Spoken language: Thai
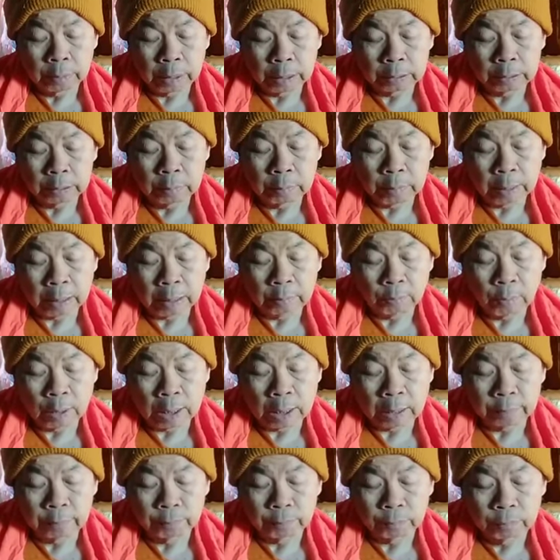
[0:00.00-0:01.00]
อธิบายว่า
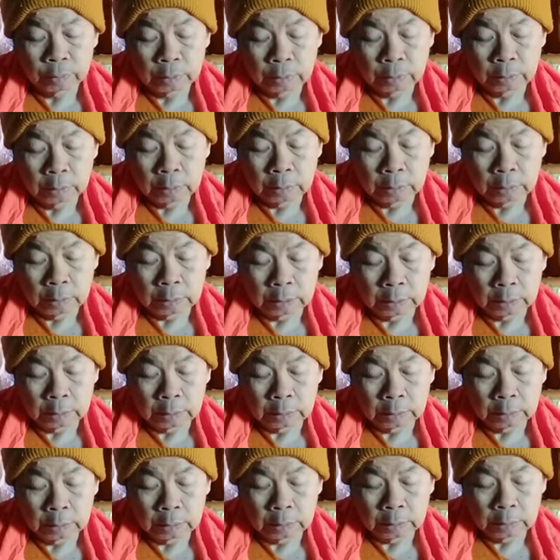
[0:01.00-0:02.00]
เอ
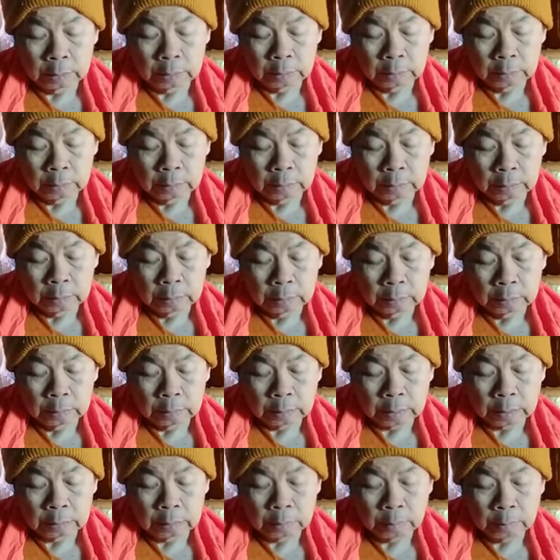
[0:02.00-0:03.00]
อ
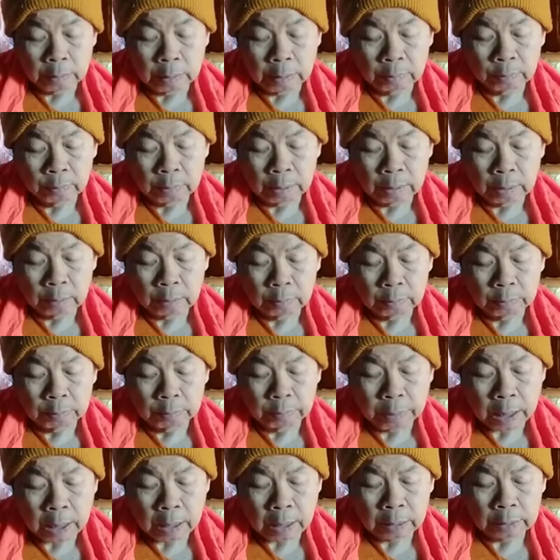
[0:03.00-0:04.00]
อธิบายว่า
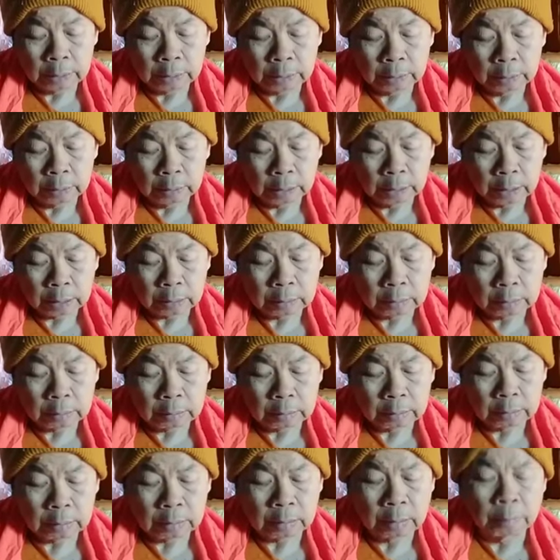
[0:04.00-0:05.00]
พระหินิก
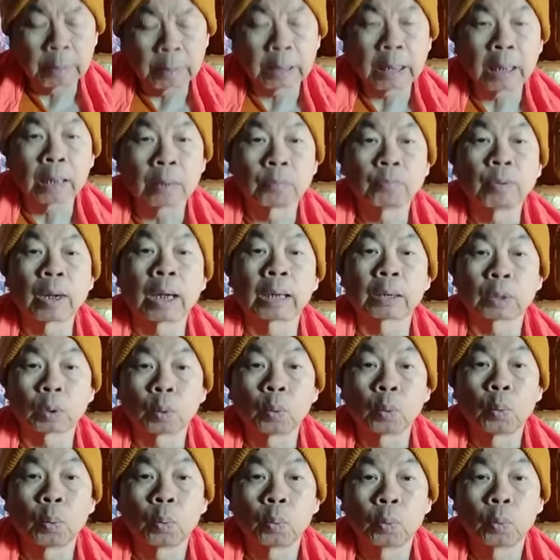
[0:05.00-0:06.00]
รมณะวาโต
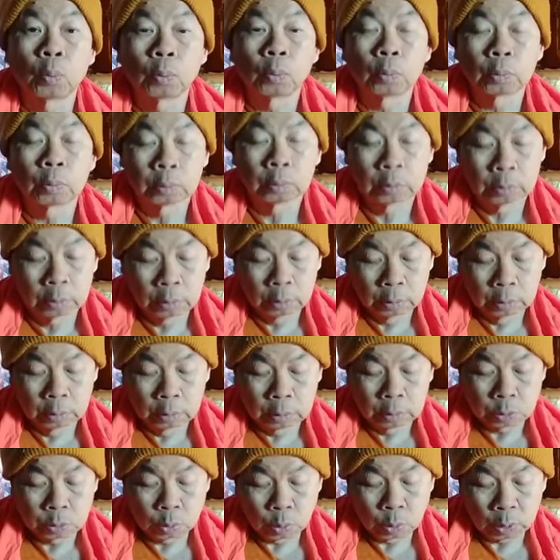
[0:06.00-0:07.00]

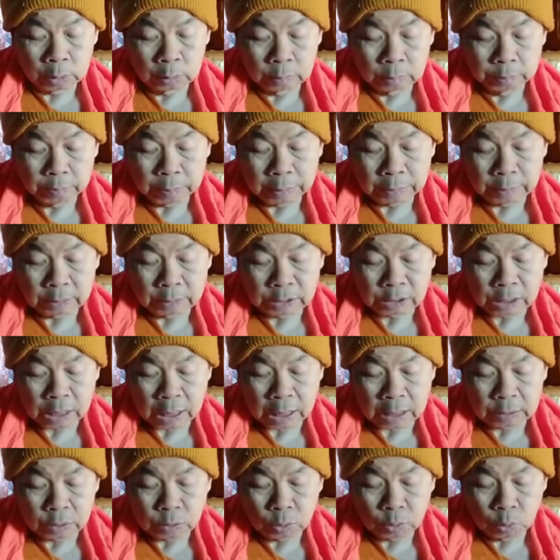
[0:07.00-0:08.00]
ส่วนปัสสา
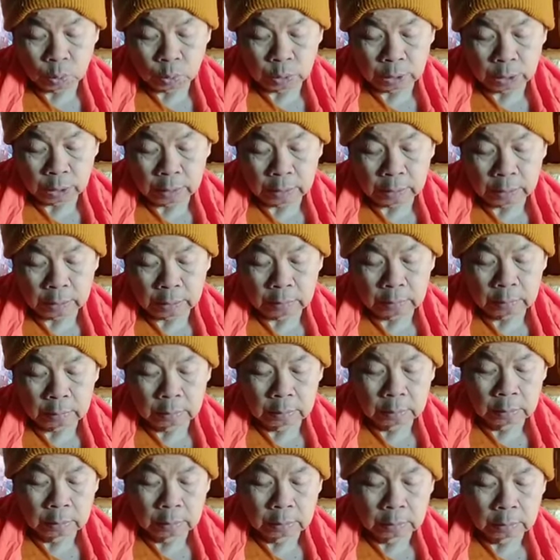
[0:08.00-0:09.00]
โสติ เนี่ย
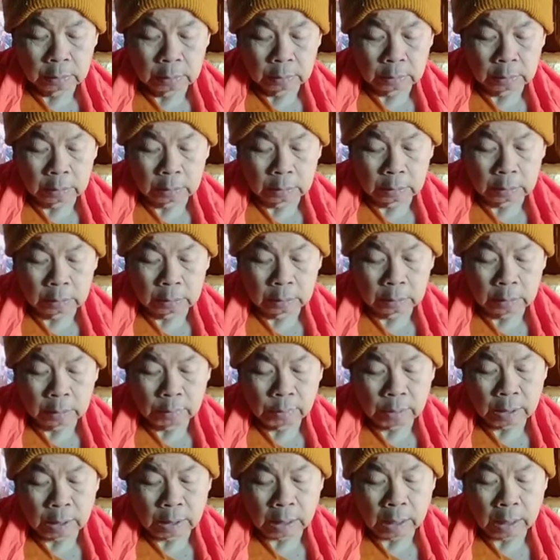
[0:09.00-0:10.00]
เออเรีย
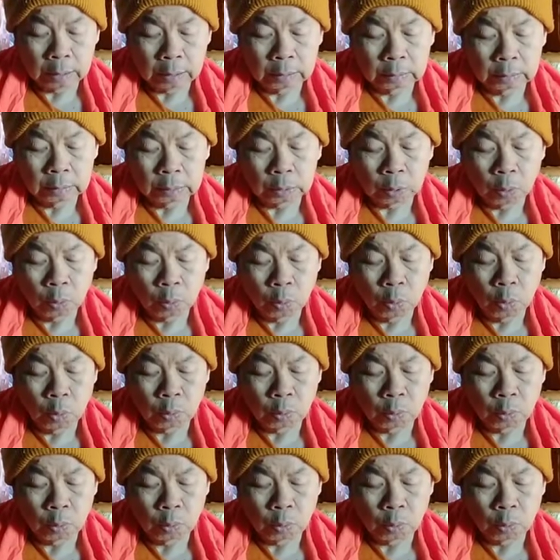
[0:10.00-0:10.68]
กว่าอันโต